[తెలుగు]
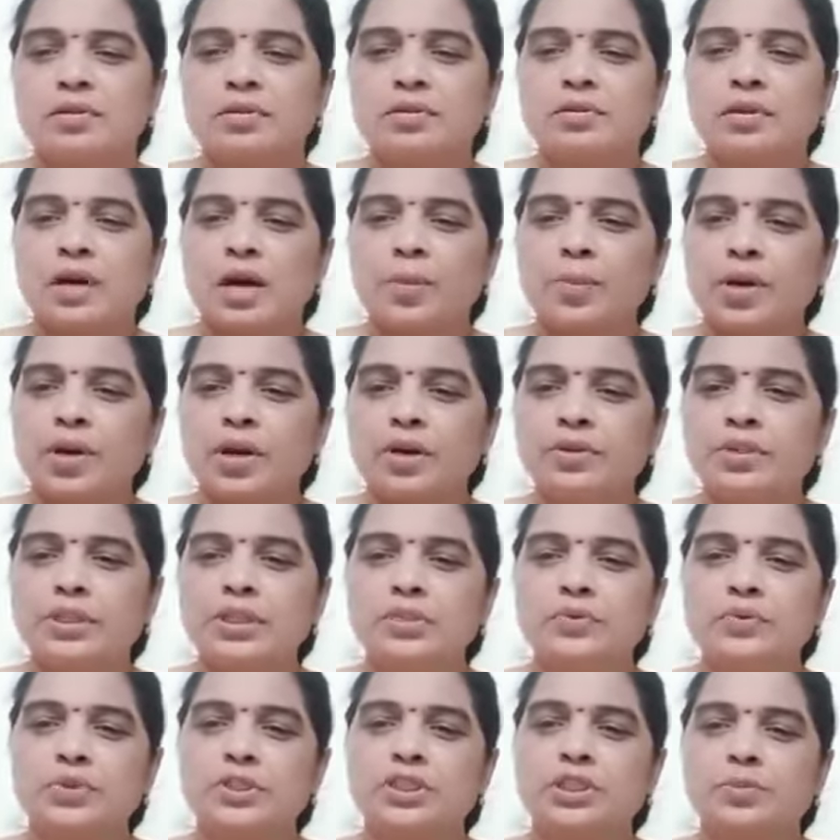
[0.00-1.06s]
అమరావతి
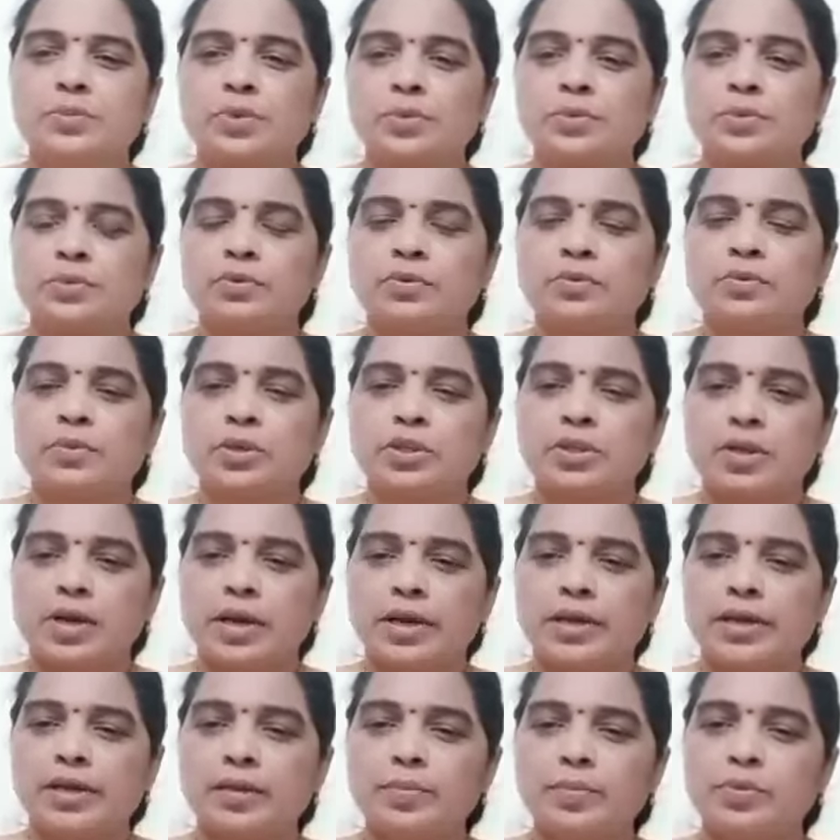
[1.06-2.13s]
ఉద్యమం
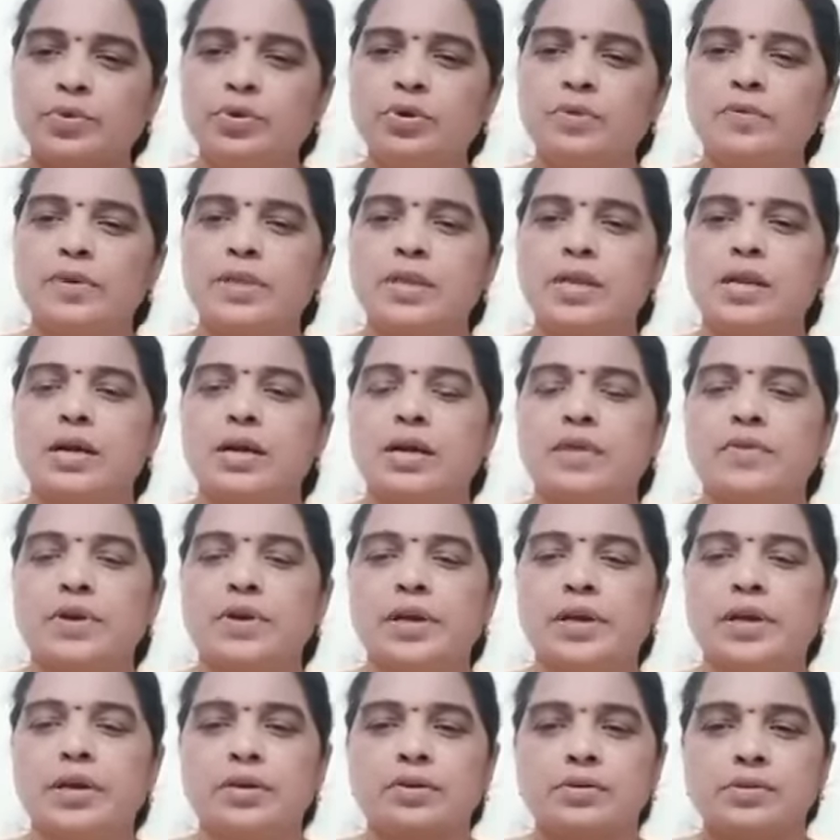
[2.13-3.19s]
మొదలయ్యి మూడు వందల అరవై
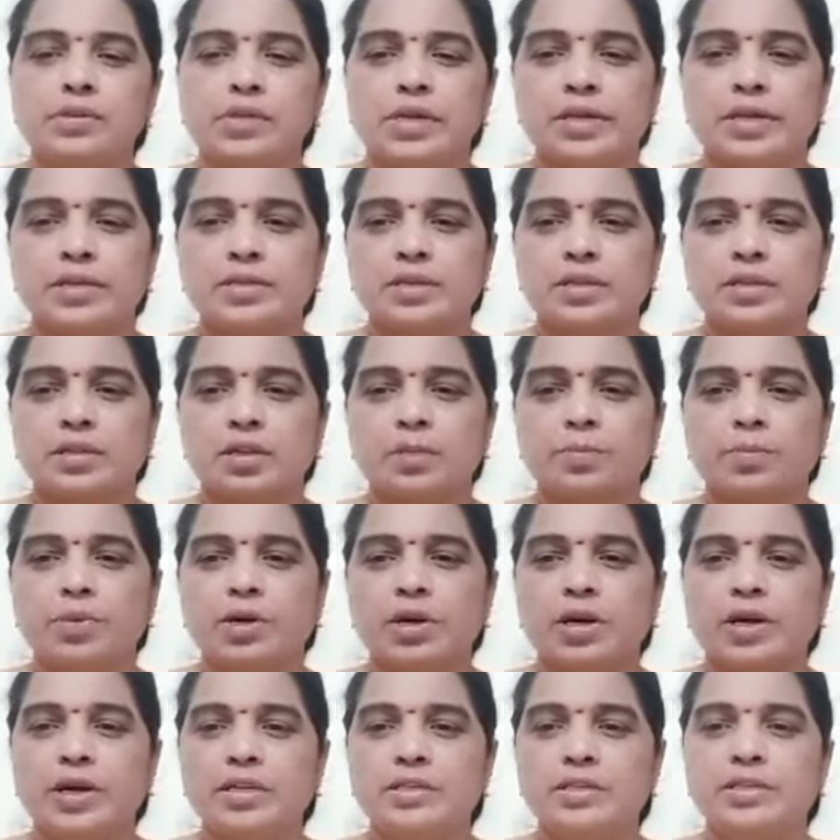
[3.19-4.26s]
ఆరు రోజులైన
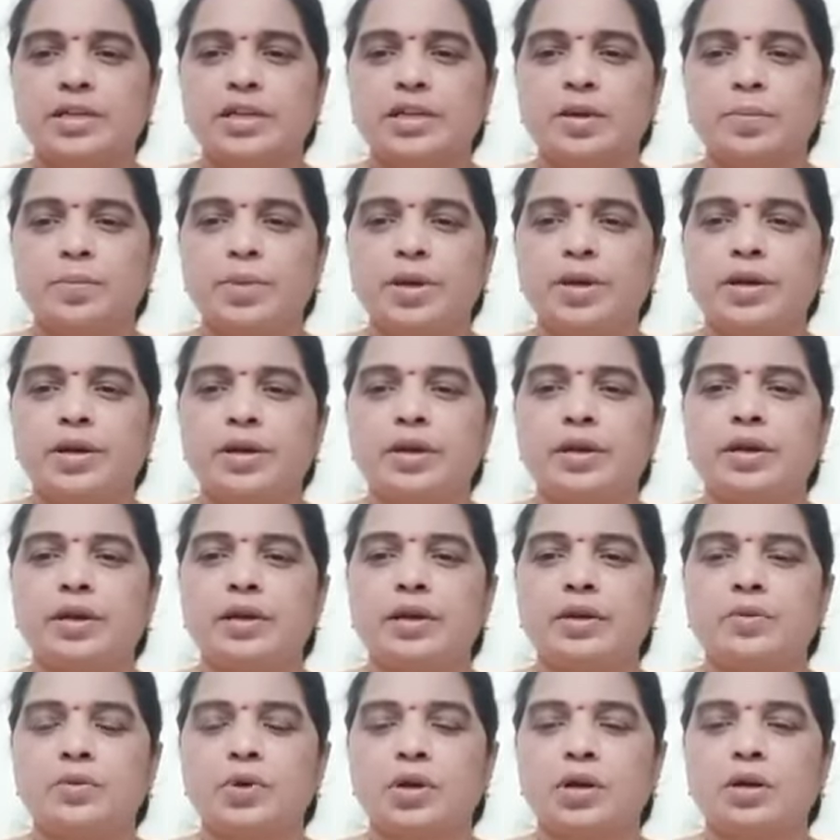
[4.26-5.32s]
సందర్భంగా జనబేరి
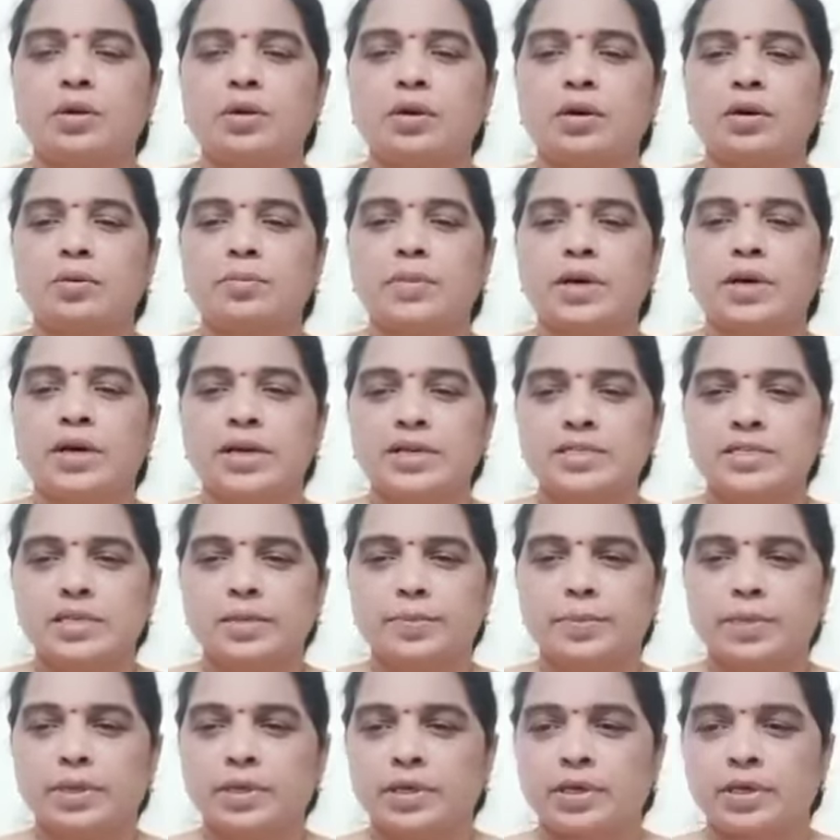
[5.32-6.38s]
అనే ఒక
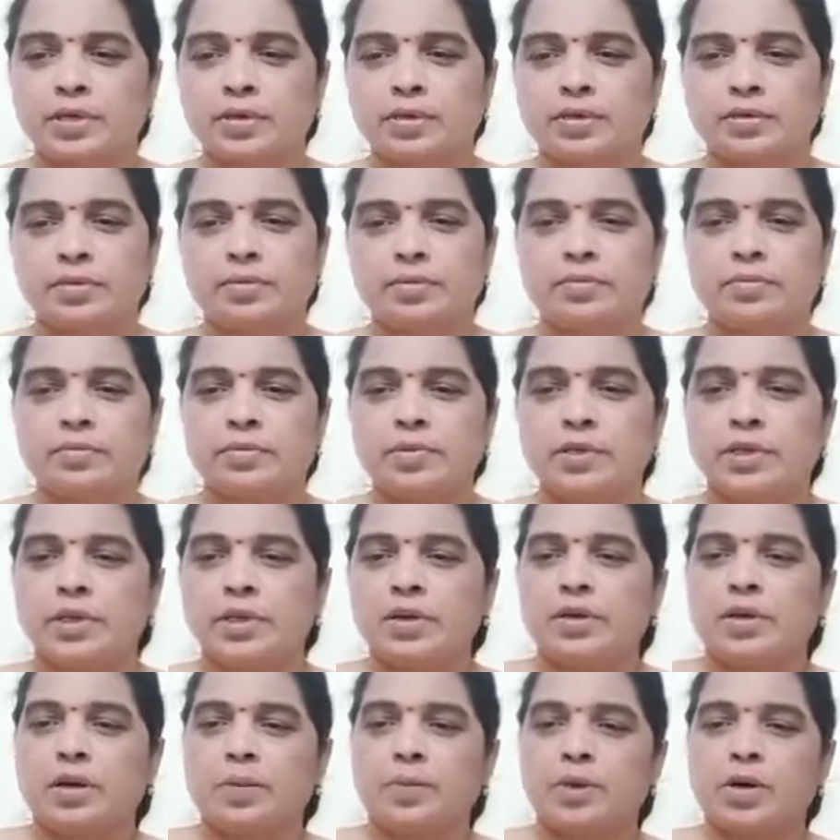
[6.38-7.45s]
మహాసభని
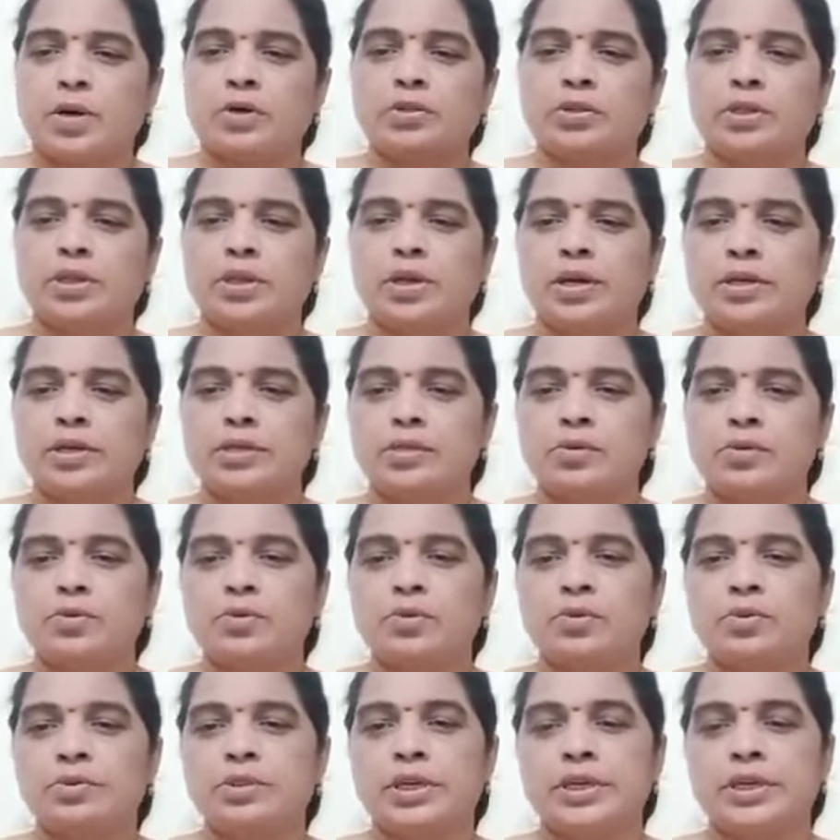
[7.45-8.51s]
అమరావతి రైతులు
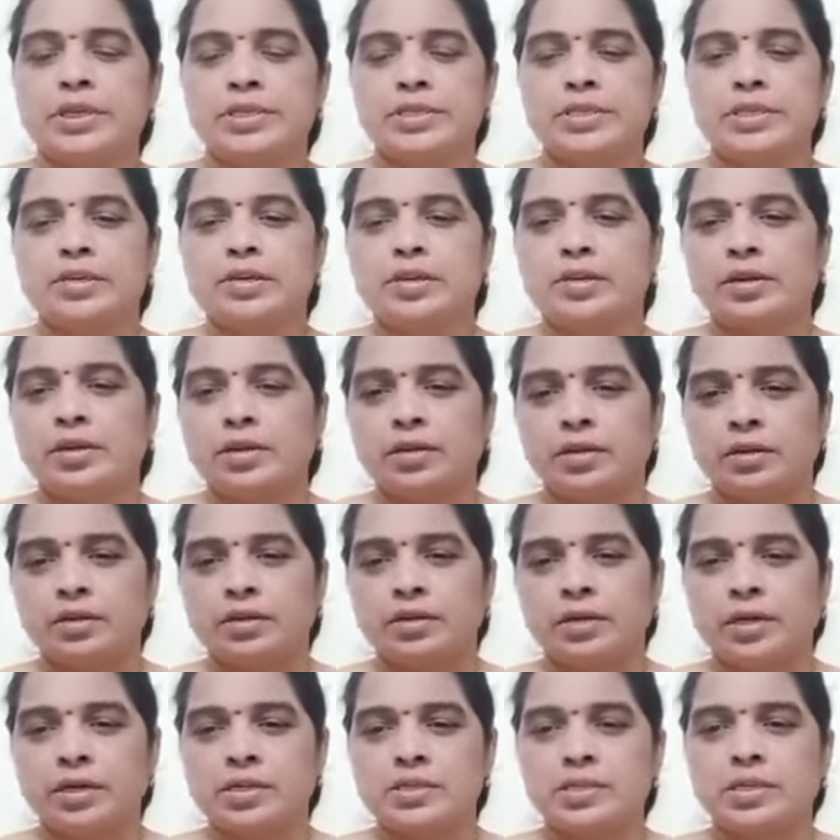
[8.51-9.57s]
జేఏసీలన్నీ
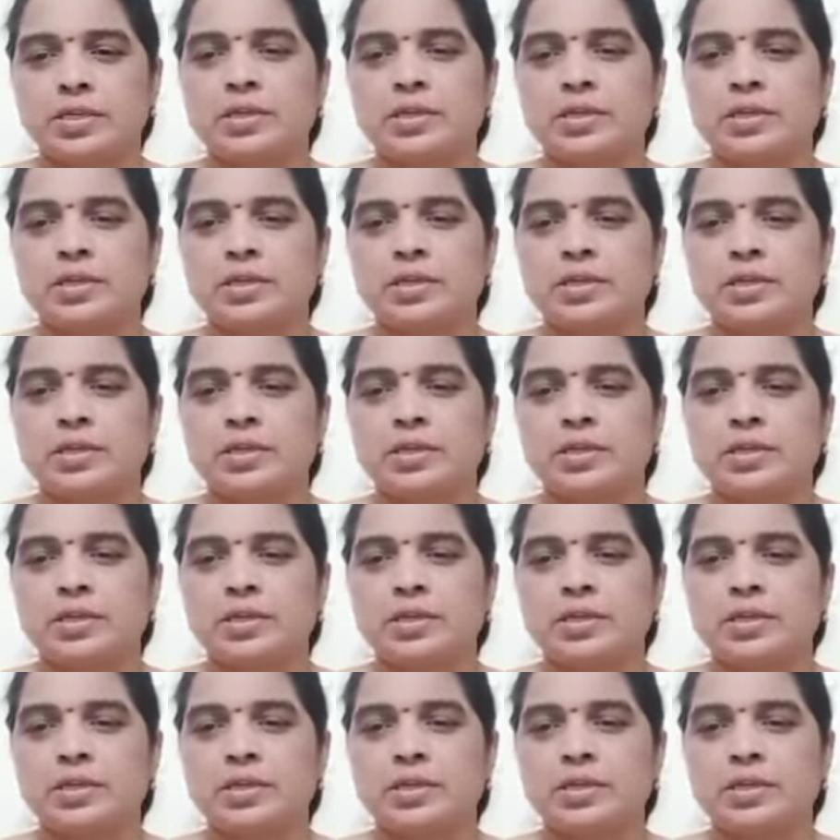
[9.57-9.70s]
కలిసి